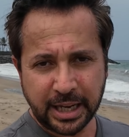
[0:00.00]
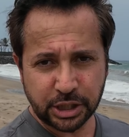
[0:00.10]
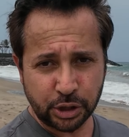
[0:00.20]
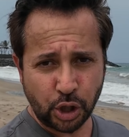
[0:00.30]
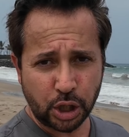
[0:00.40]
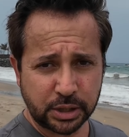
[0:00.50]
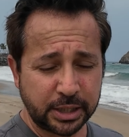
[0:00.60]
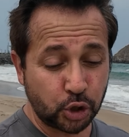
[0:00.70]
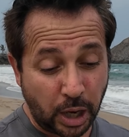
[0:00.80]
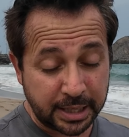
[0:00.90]
Action
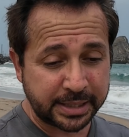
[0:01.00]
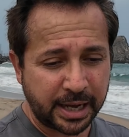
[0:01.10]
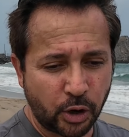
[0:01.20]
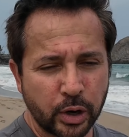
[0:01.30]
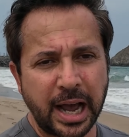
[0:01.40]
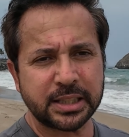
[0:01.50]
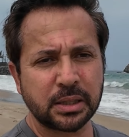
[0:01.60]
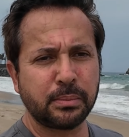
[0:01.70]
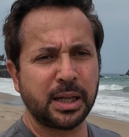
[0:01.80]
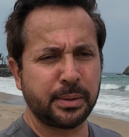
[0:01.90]
4'te şu anda
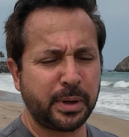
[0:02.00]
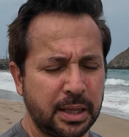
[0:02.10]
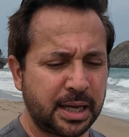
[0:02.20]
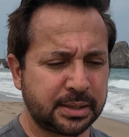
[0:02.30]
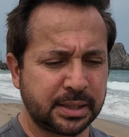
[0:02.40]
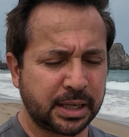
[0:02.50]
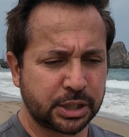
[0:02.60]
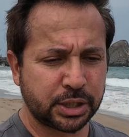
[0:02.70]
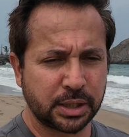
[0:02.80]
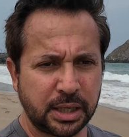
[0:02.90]
Horizon Balancing
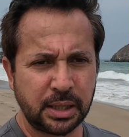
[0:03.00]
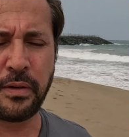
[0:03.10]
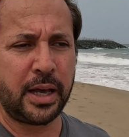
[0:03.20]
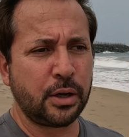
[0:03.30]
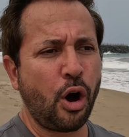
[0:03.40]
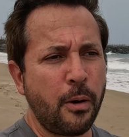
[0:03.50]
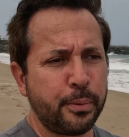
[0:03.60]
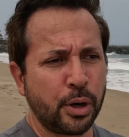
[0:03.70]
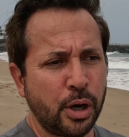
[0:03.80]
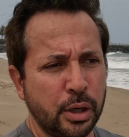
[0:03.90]
açıldı Ve
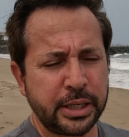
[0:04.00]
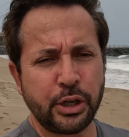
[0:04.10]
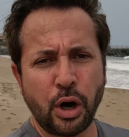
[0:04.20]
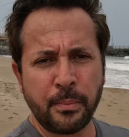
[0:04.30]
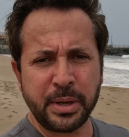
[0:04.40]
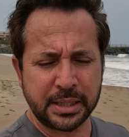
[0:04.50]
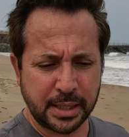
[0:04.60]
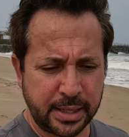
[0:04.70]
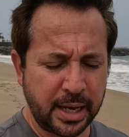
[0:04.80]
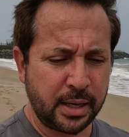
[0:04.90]
GoPro Hero
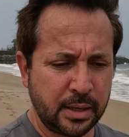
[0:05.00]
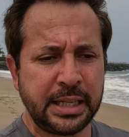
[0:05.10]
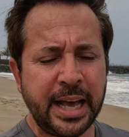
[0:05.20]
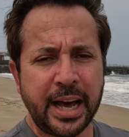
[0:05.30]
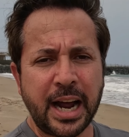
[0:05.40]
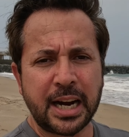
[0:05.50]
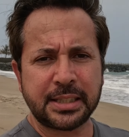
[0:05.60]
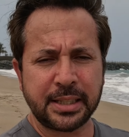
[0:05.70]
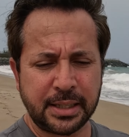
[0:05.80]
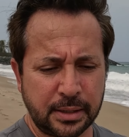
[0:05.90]
11'de de Linear
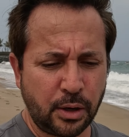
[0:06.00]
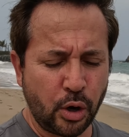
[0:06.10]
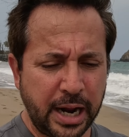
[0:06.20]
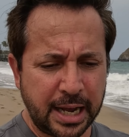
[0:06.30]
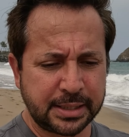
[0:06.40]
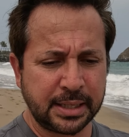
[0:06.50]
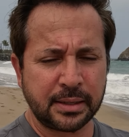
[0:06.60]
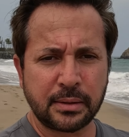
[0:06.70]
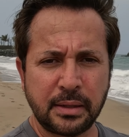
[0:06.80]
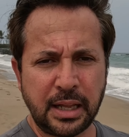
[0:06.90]
artı
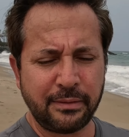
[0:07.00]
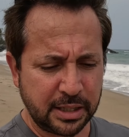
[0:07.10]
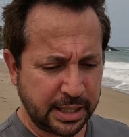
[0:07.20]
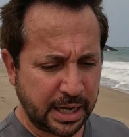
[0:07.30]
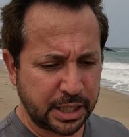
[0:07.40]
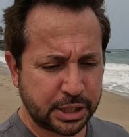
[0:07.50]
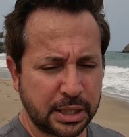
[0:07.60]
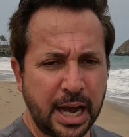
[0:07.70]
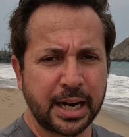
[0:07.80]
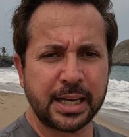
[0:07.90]
Horizon Leveling
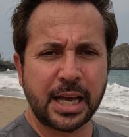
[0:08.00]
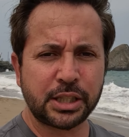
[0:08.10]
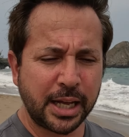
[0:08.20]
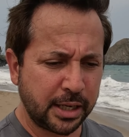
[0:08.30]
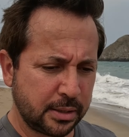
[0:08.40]
açıldı arkadaşlar.